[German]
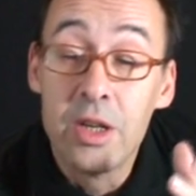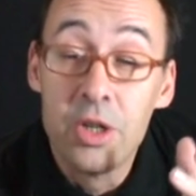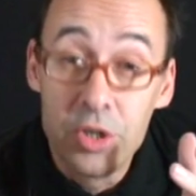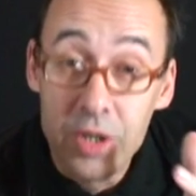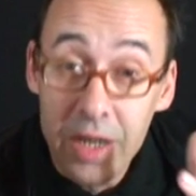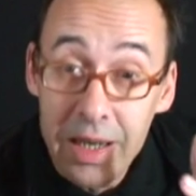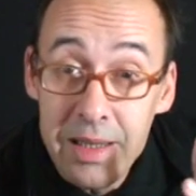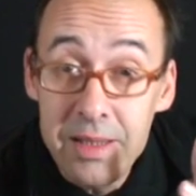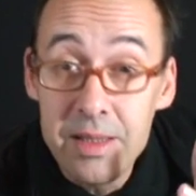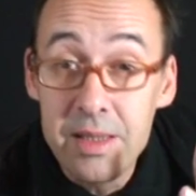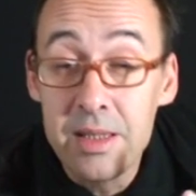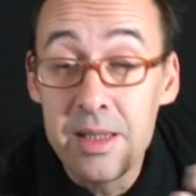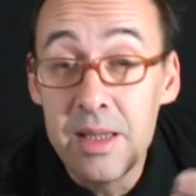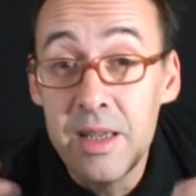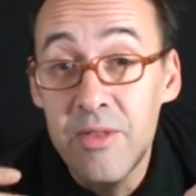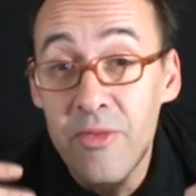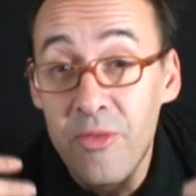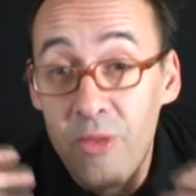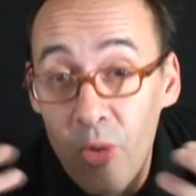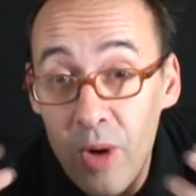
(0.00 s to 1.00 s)
Stellen Sie
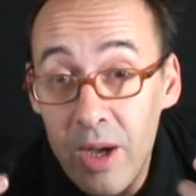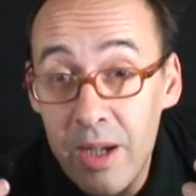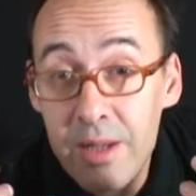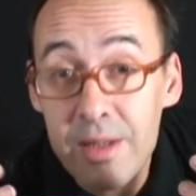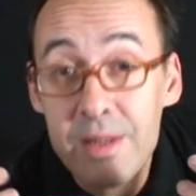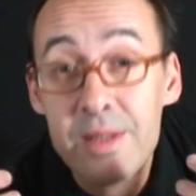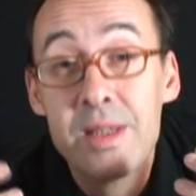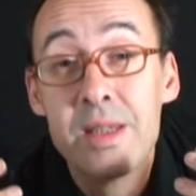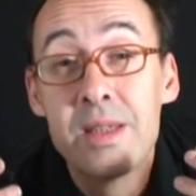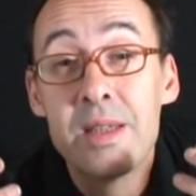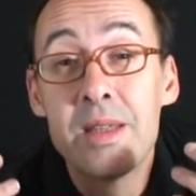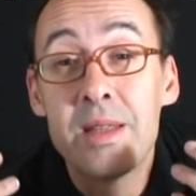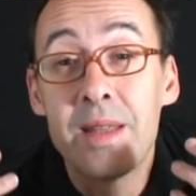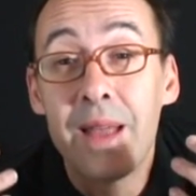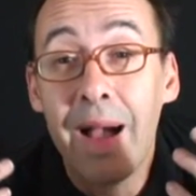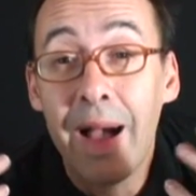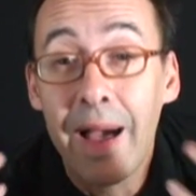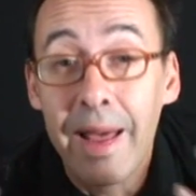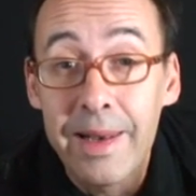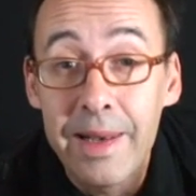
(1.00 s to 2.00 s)
sich vor, Sie sind
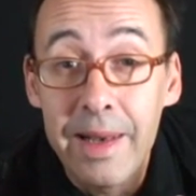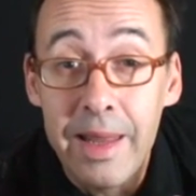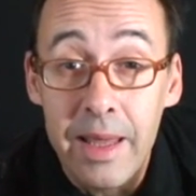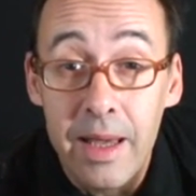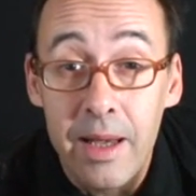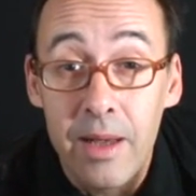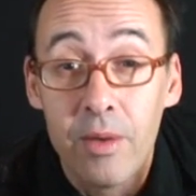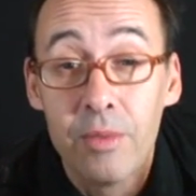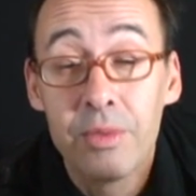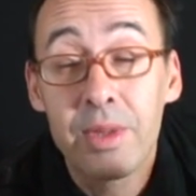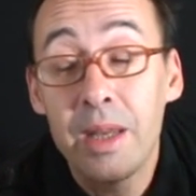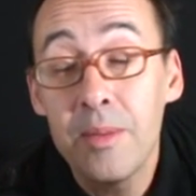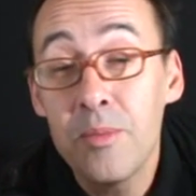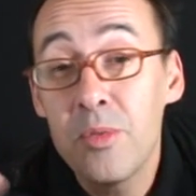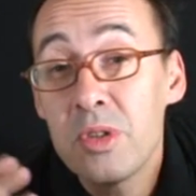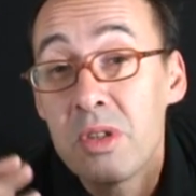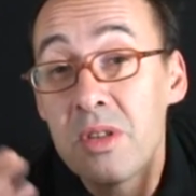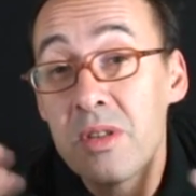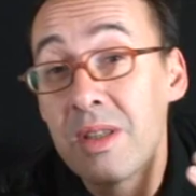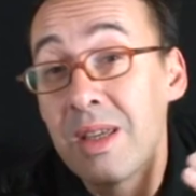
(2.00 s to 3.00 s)
Anleger und dann
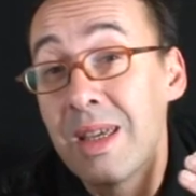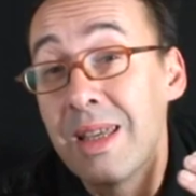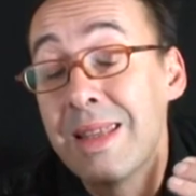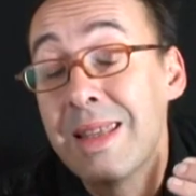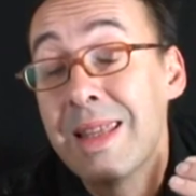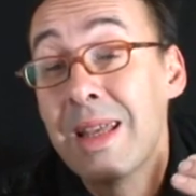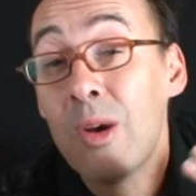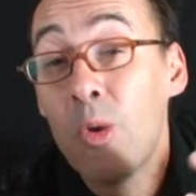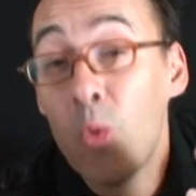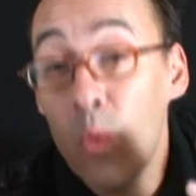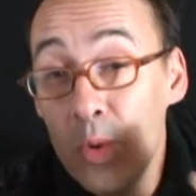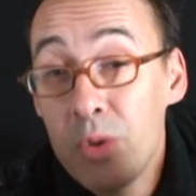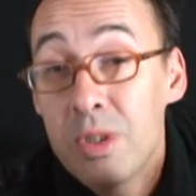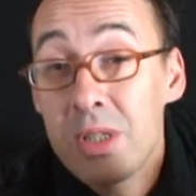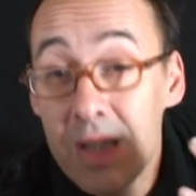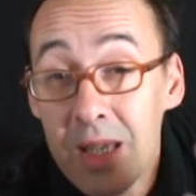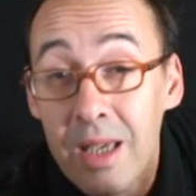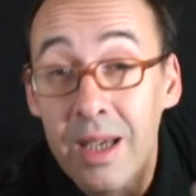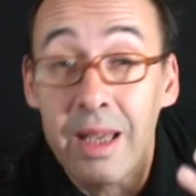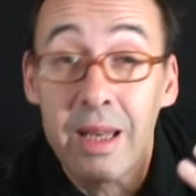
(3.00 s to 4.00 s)
müssen Sie in
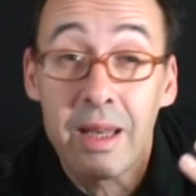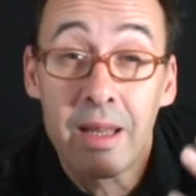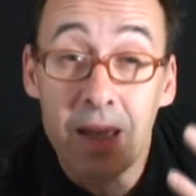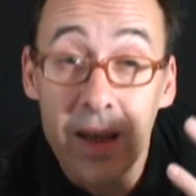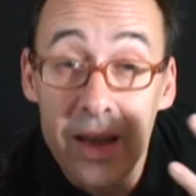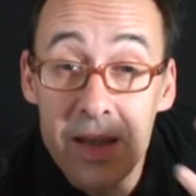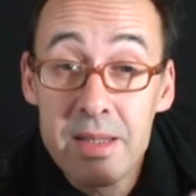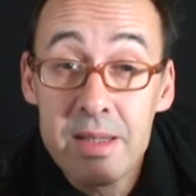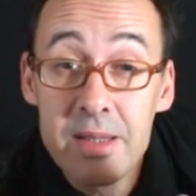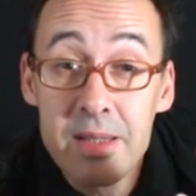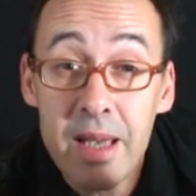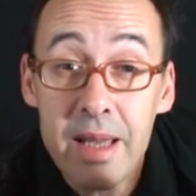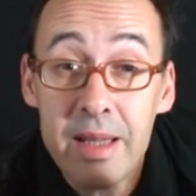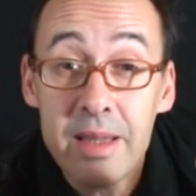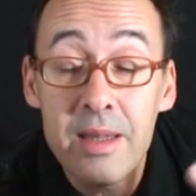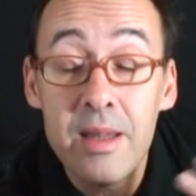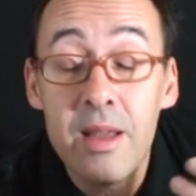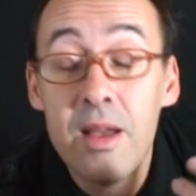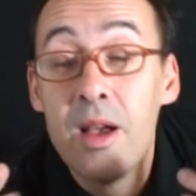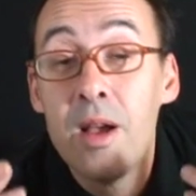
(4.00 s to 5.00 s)
unsicheren
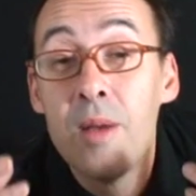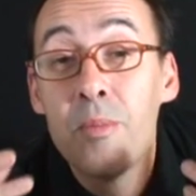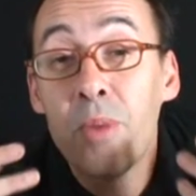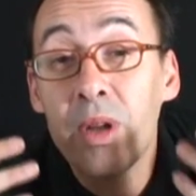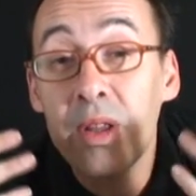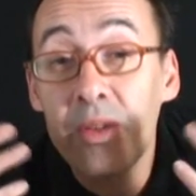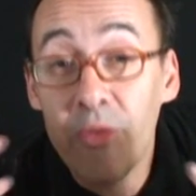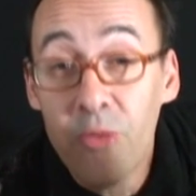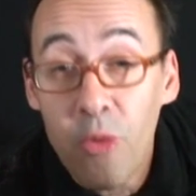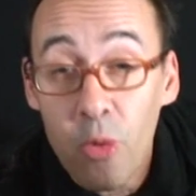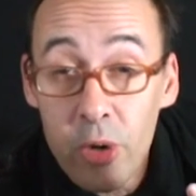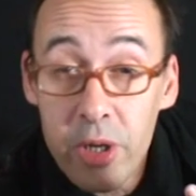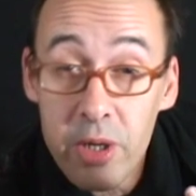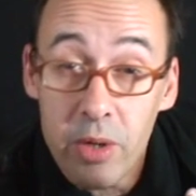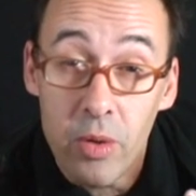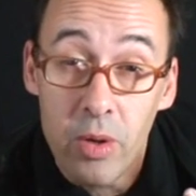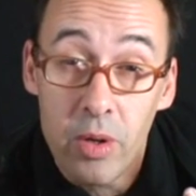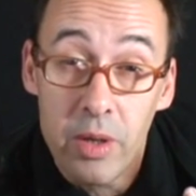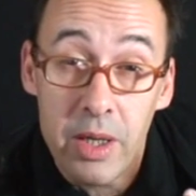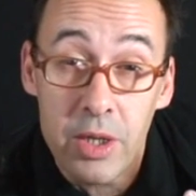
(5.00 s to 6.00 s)
Krisenzeiten
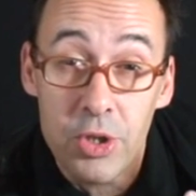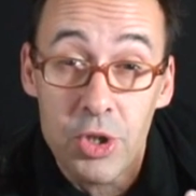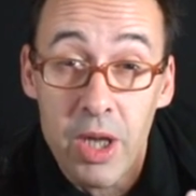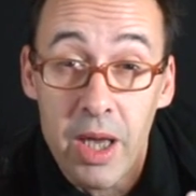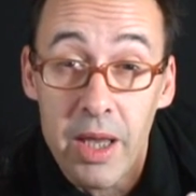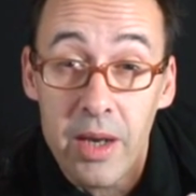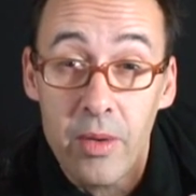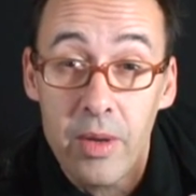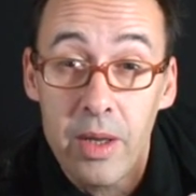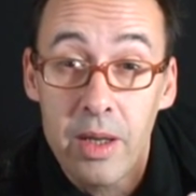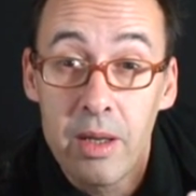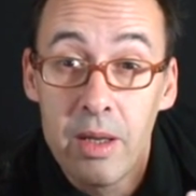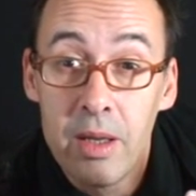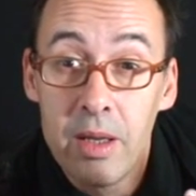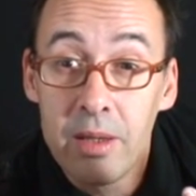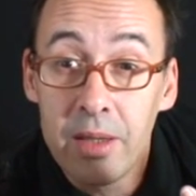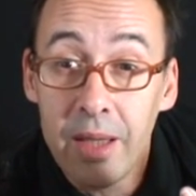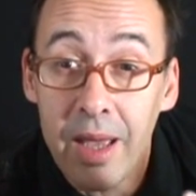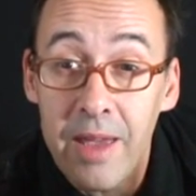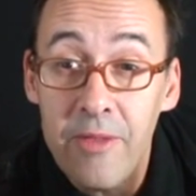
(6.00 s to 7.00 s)
Portfolioentscheidungen
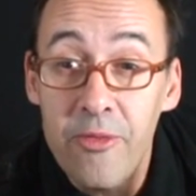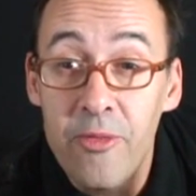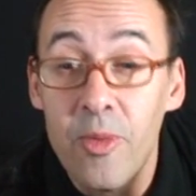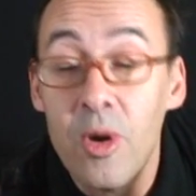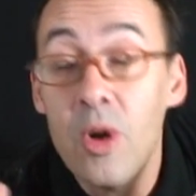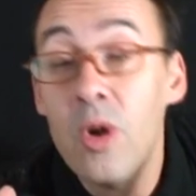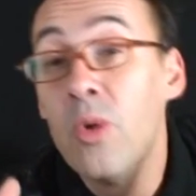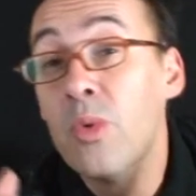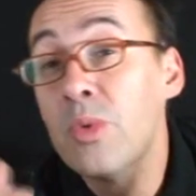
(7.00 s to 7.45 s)
treffen.